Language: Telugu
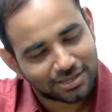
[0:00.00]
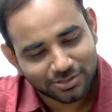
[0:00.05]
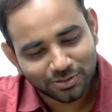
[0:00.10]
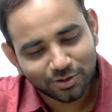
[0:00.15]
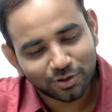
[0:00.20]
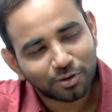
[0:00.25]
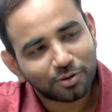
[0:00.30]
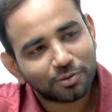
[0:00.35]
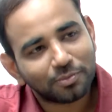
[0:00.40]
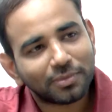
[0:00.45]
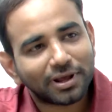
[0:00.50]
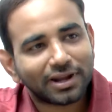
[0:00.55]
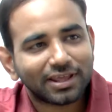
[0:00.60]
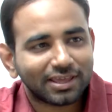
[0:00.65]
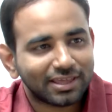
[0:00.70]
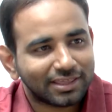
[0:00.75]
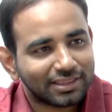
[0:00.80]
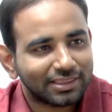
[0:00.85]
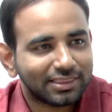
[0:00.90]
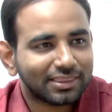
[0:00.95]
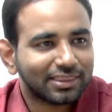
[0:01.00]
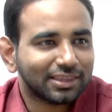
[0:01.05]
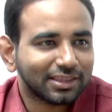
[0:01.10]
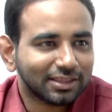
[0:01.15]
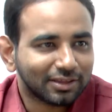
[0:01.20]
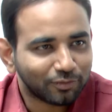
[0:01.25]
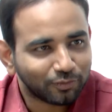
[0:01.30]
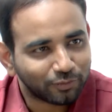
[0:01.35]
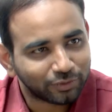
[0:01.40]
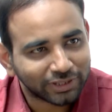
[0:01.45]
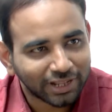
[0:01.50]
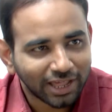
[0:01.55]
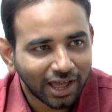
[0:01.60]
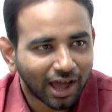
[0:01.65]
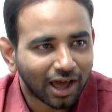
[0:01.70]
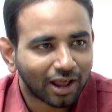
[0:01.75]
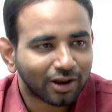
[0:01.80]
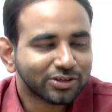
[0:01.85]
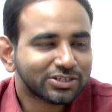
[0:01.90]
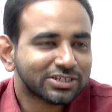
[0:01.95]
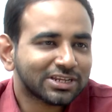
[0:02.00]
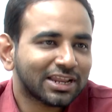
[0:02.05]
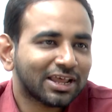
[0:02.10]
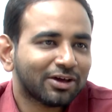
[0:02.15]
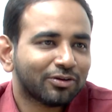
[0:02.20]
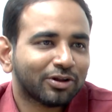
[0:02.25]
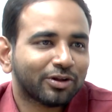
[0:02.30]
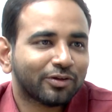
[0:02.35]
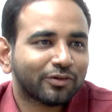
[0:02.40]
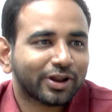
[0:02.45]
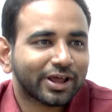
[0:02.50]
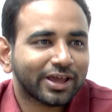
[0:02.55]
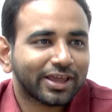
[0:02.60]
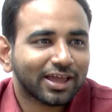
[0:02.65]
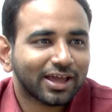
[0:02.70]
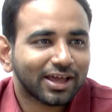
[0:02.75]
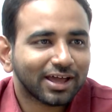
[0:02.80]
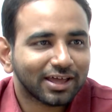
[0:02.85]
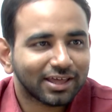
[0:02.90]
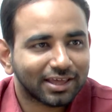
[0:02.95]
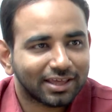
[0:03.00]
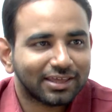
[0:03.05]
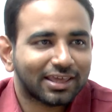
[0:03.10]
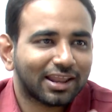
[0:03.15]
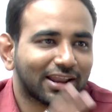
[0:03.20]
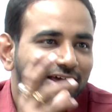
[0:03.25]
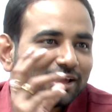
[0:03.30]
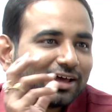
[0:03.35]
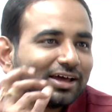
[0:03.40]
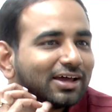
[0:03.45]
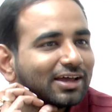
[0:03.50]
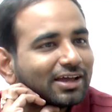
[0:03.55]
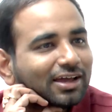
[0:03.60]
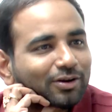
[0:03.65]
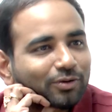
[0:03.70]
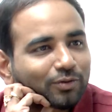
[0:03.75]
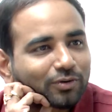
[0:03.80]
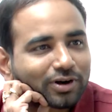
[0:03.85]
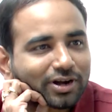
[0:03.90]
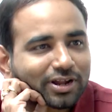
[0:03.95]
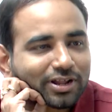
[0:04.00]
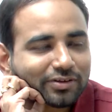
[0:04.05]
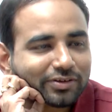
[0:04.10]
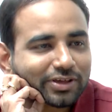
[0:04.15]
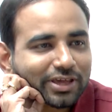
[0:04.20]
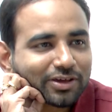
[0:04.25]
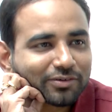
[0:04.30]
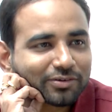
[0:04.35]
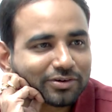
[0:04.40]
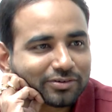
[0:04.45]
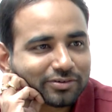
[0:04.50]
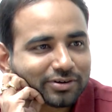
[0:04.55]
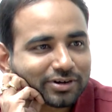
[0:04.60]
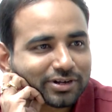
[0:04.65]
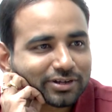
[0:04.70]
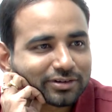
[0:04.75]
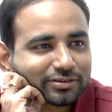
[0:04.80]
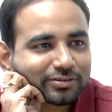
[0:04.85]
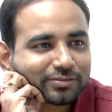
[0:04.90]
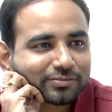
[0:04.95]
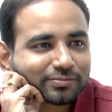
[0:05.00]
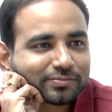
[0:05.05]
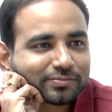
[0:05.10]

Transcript: సో మరి ఉందా ఆలోచనలు ఏమైనా ఉన్నాయా ఎలా అనుకుంటున్నారు ఏమనుకుంటున్నారు